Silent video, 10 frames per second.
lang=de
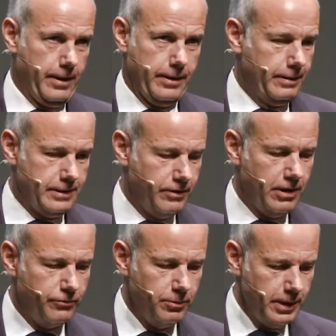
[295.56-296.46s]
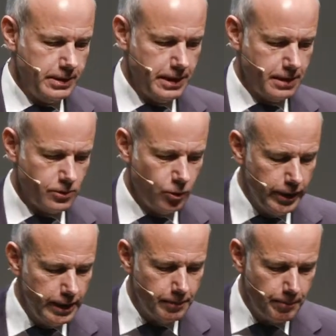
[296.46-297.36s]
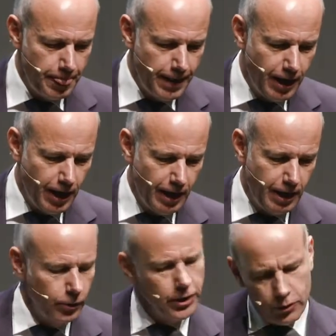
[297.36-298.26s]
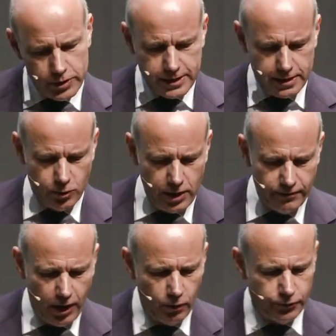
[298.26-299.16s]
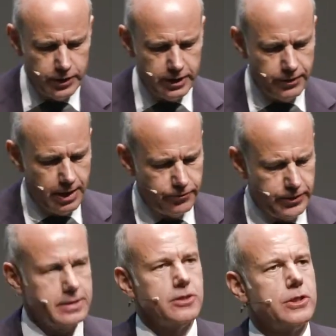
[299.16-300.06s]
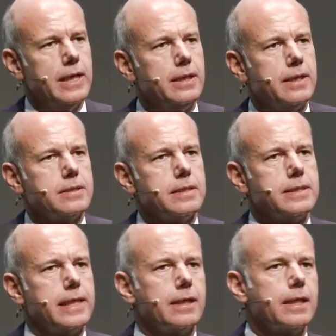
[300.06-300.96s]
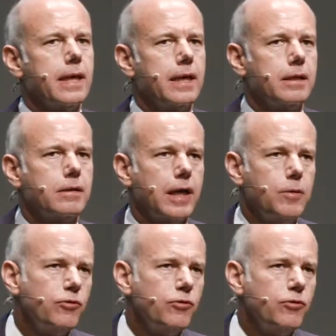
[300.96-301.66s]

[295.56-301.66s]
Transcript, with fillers: Äh, es war für mich sehr skurril. Äh, und eine Kunstaktion haben wir auch für dich. Wir haben festgestellt, dass Insekten keine, kein